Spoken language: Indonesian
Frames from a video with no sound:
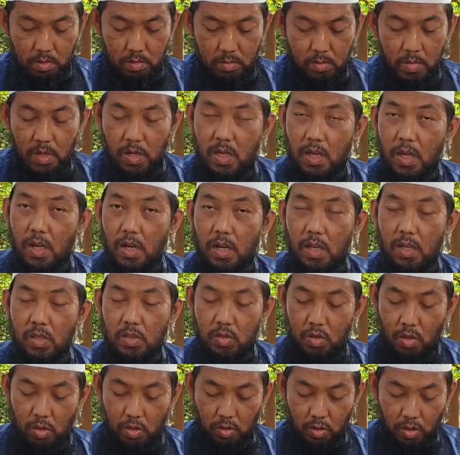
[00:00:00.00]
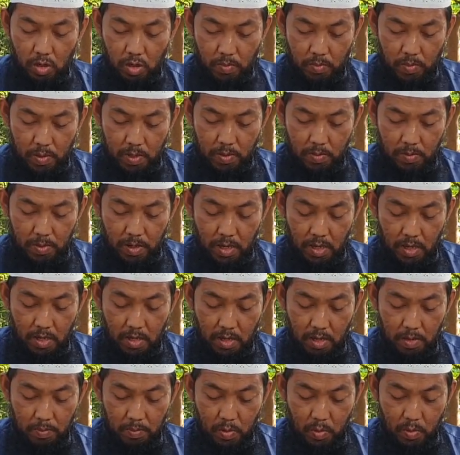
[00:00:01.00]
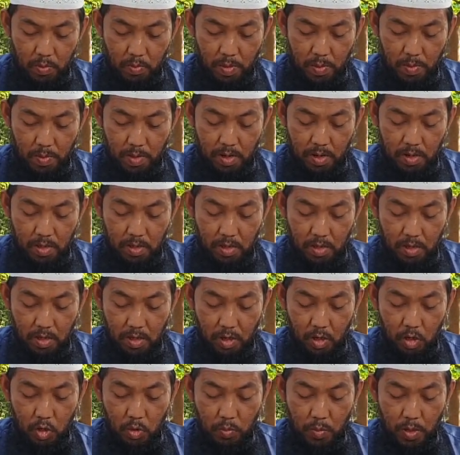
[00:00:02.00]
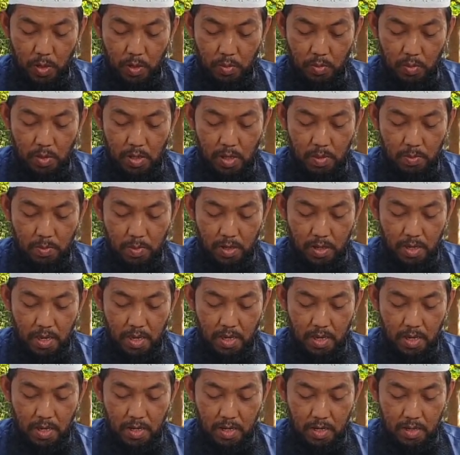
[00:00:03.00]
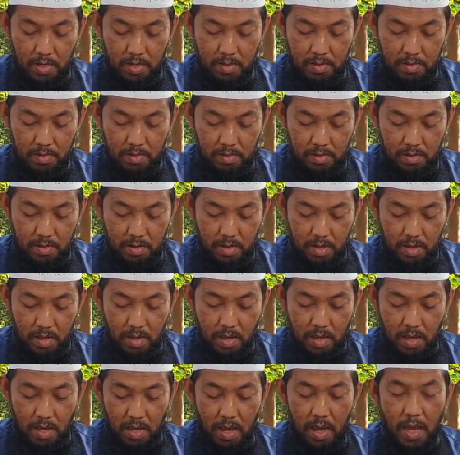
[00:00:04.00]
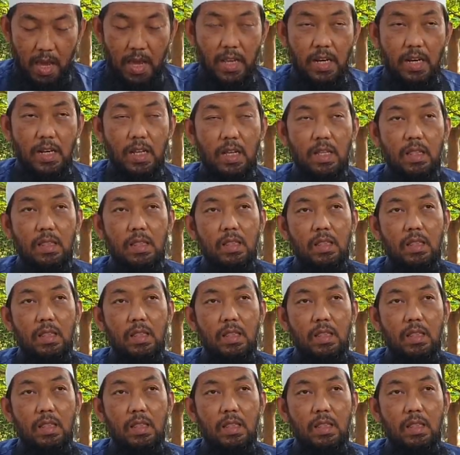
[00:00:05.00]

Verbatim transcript: Berikanlah contoh kepada mereka perumpamaan kehidupan dunia bagaikan air yang